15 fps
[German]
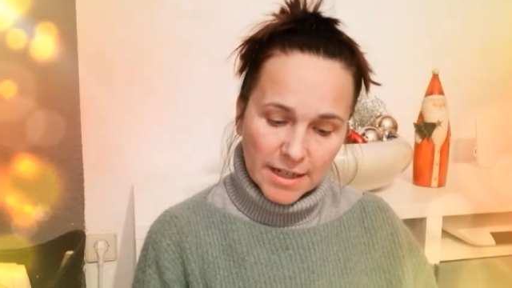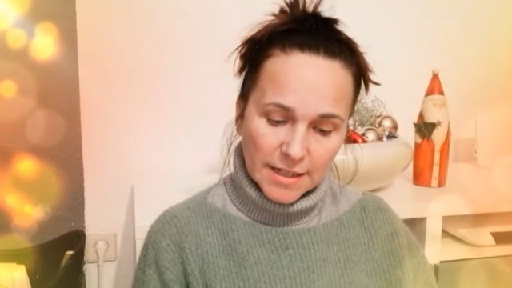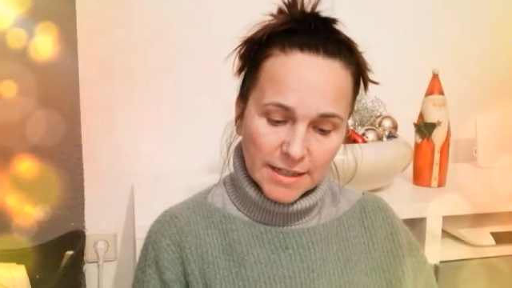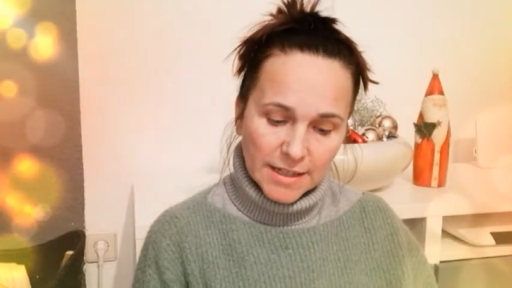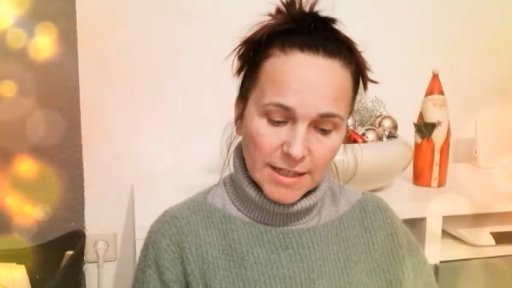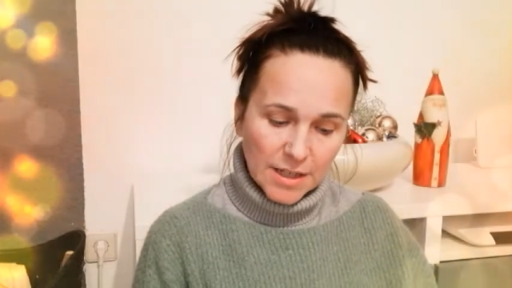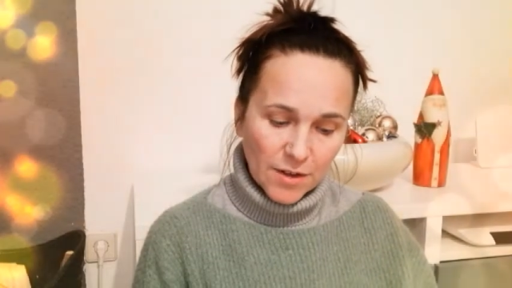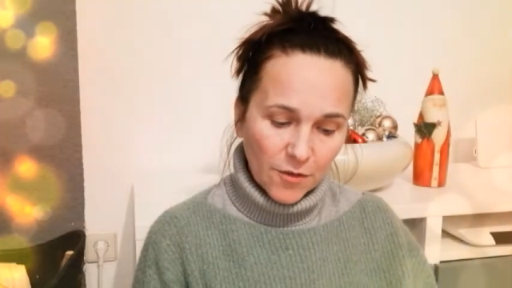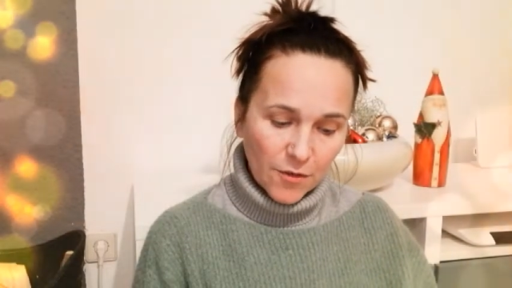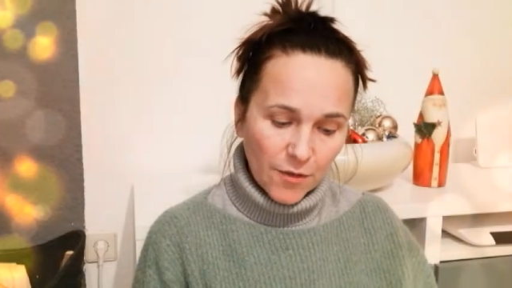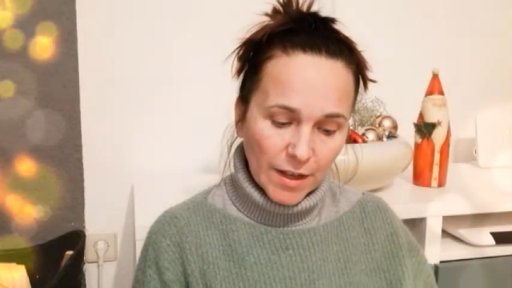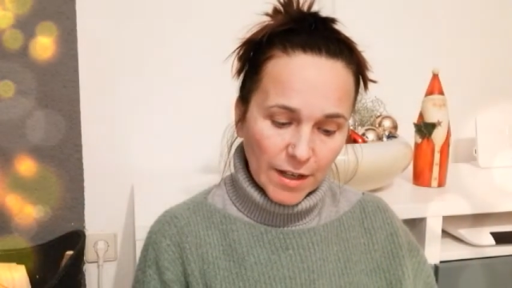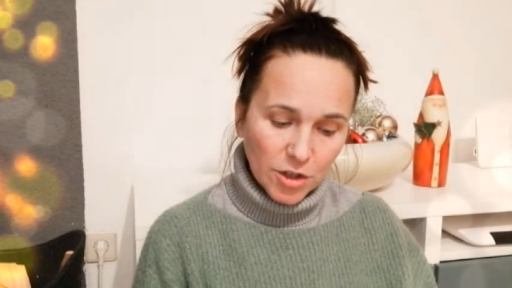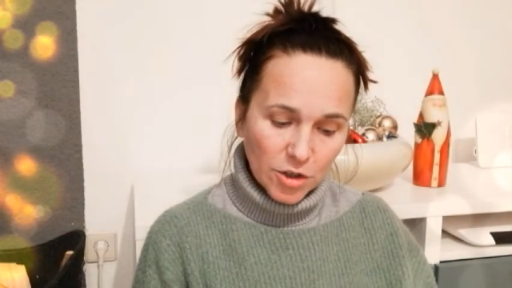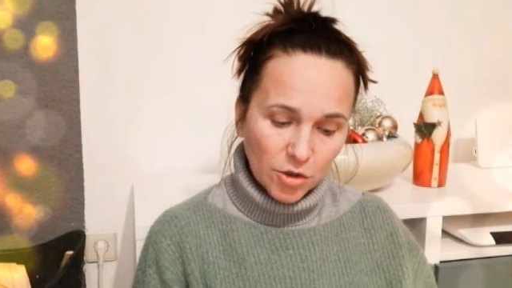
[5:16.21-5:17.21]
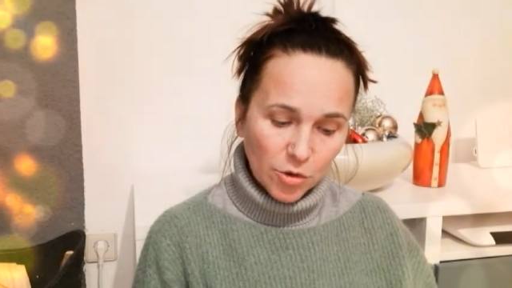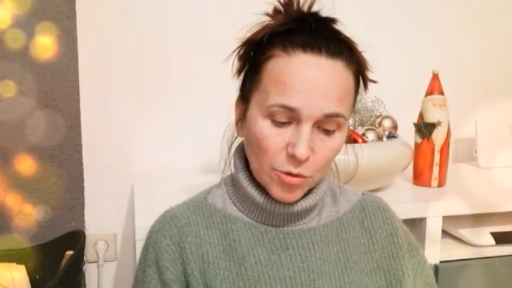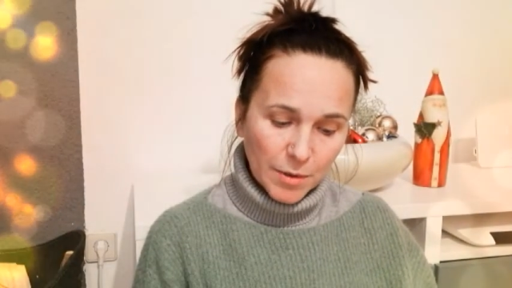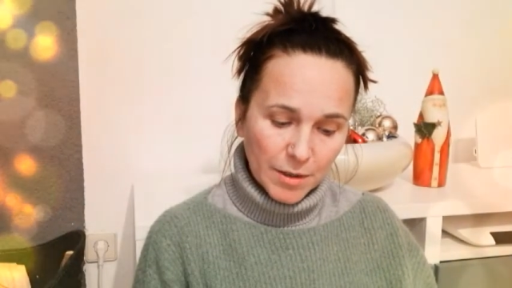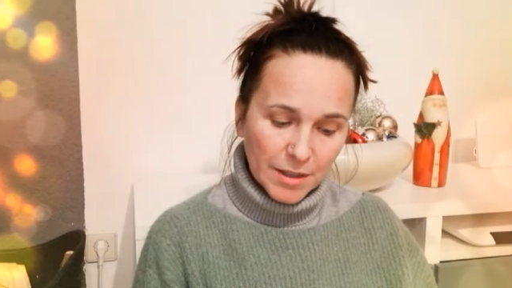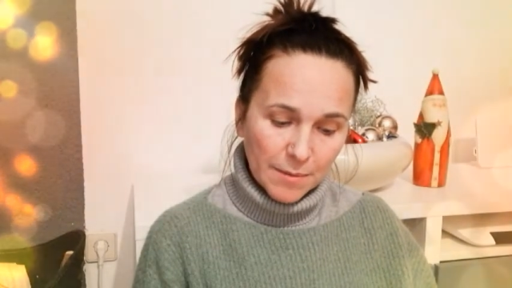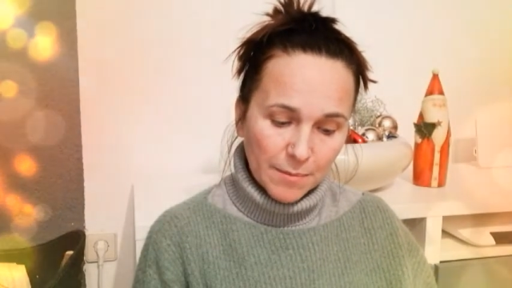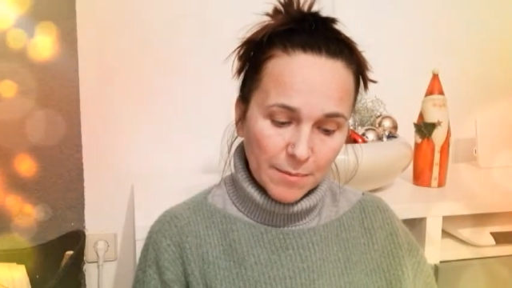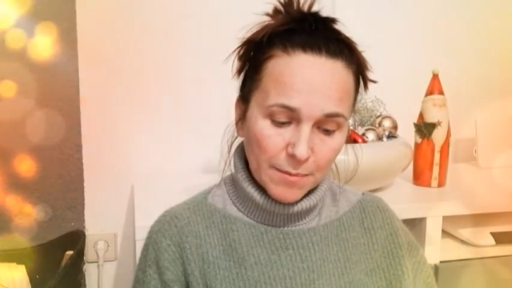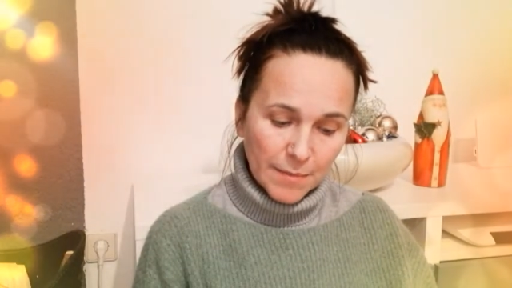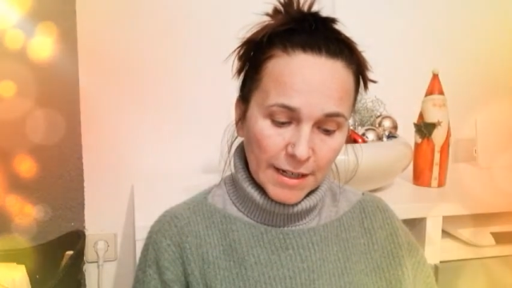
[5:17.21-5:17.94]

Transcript: dass die Wellen über, dem